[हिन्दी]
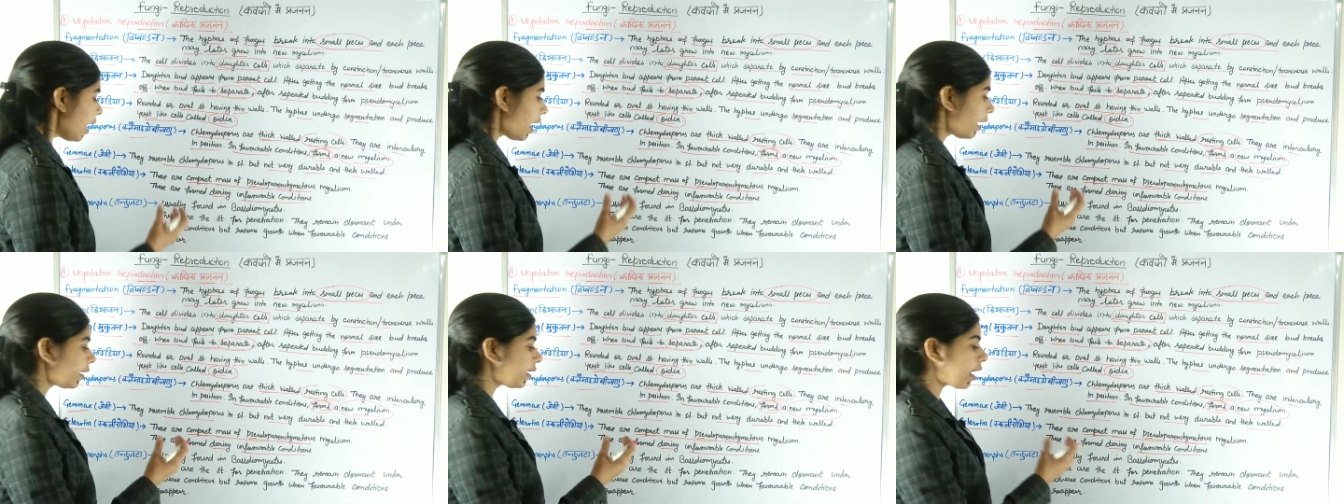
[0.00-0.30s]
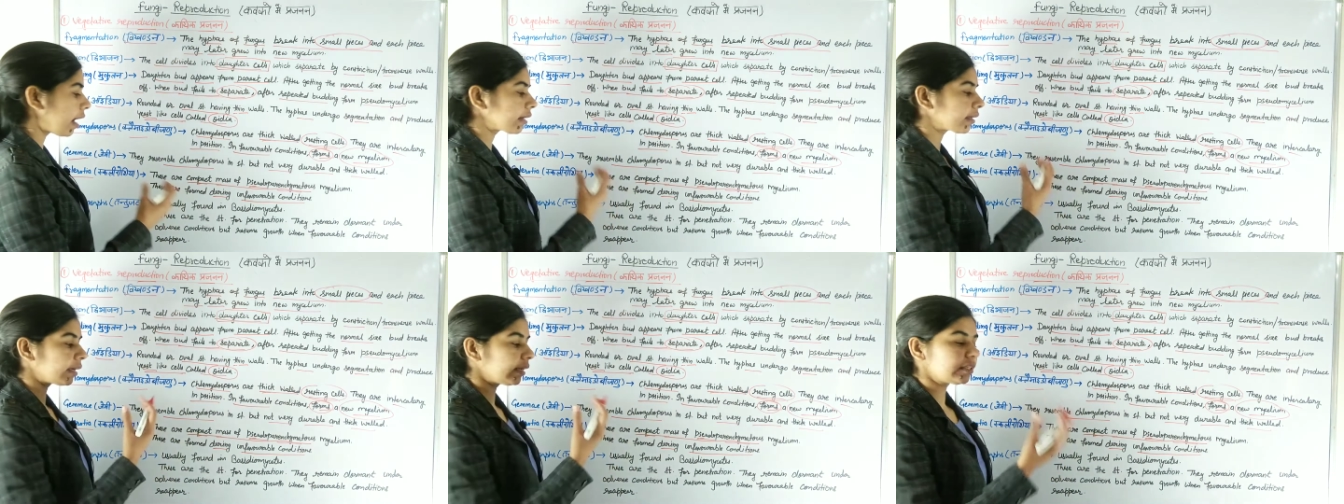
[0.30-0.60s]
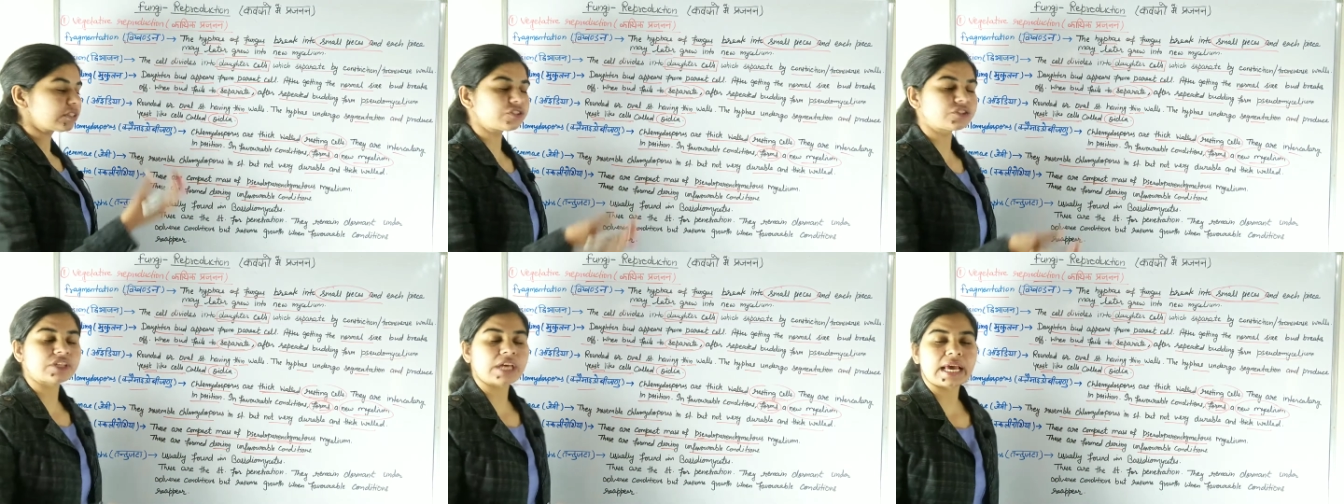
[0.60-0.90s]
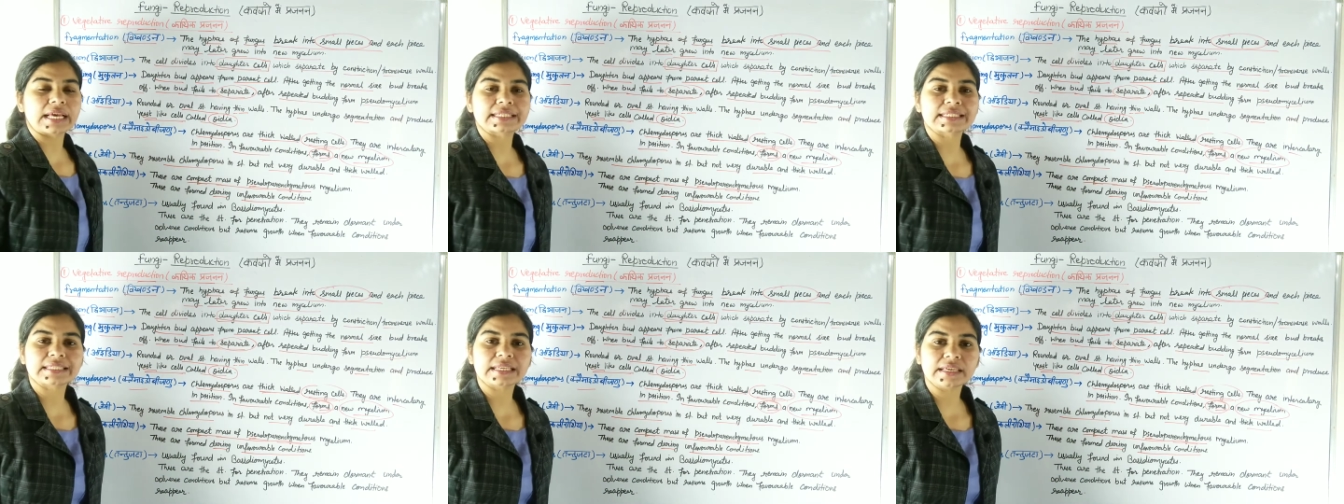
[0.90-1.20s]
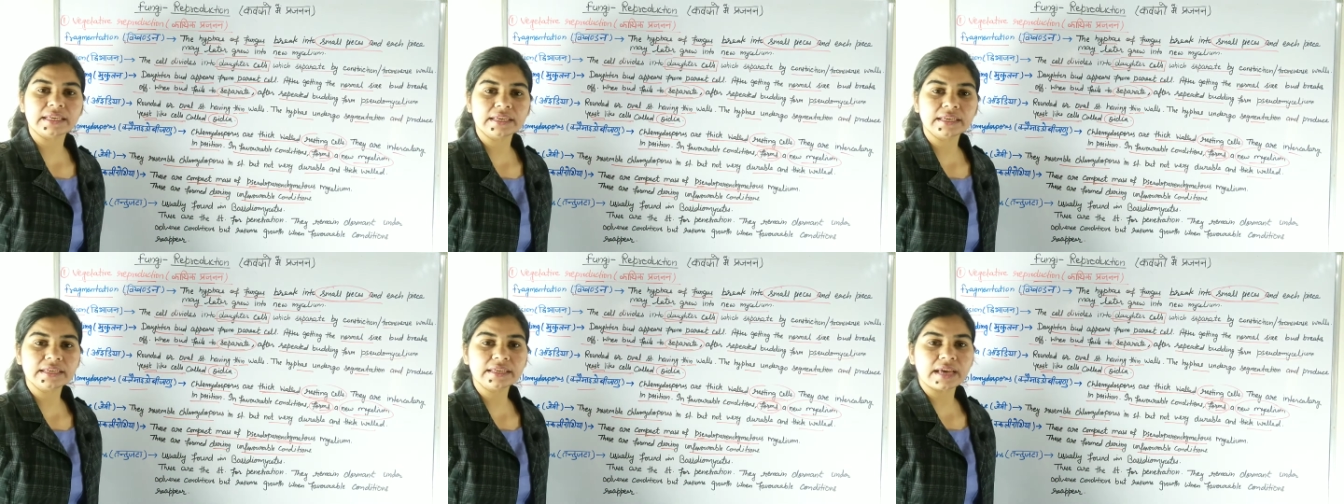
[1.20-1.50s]
एंड अगेन जैसे
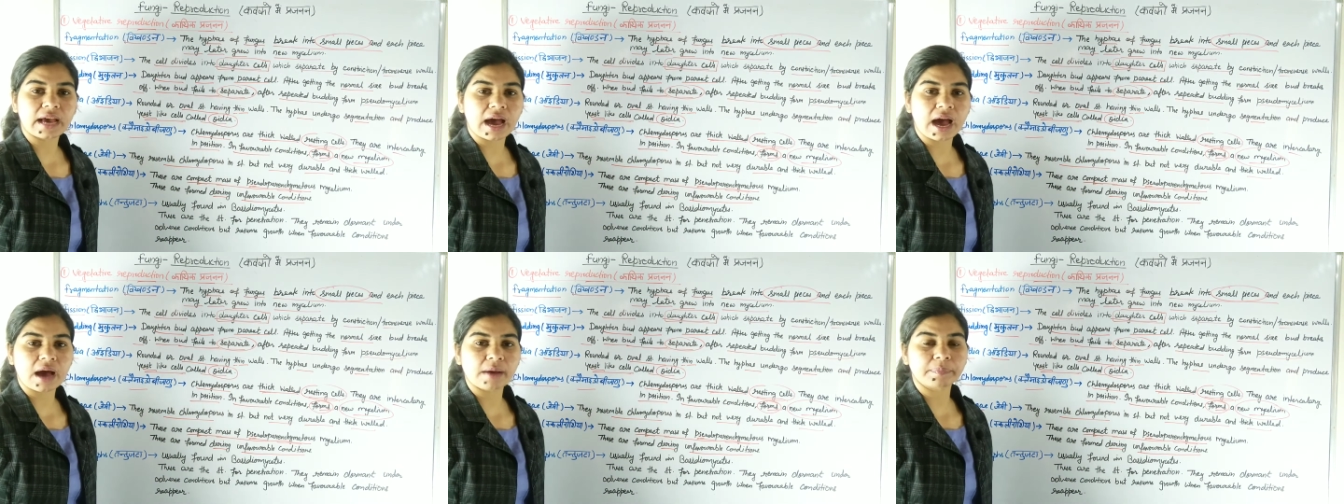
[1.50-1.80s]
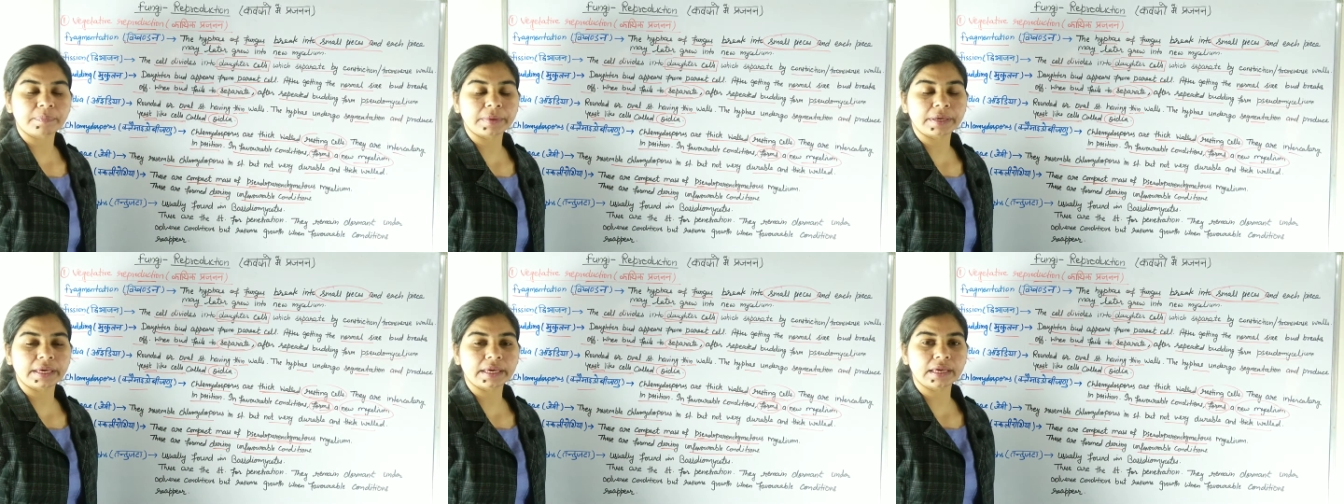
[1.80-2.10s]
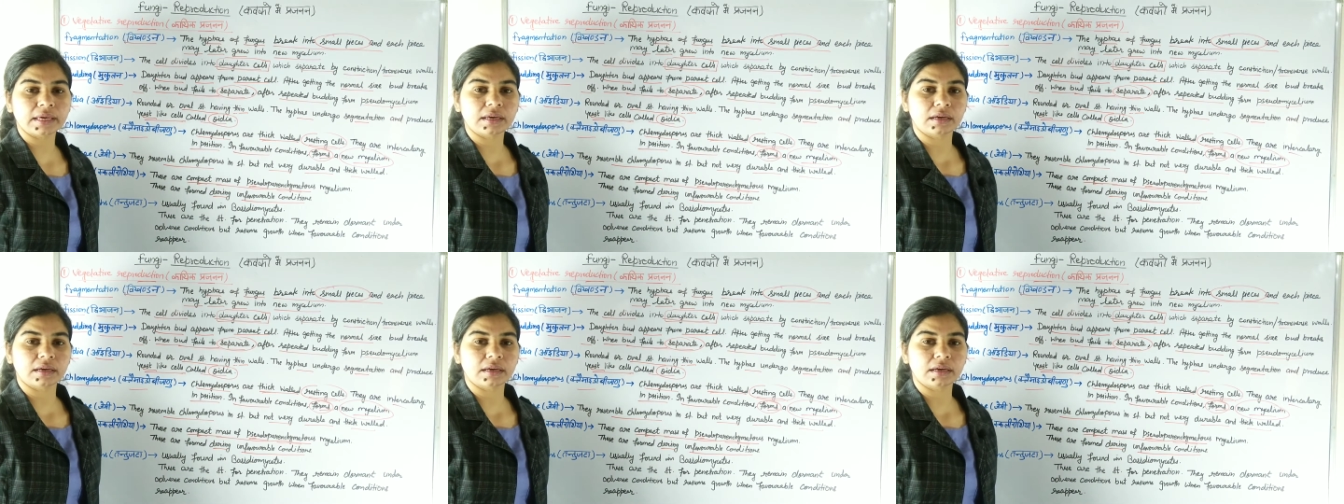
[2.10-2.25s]
ही यहाँ पे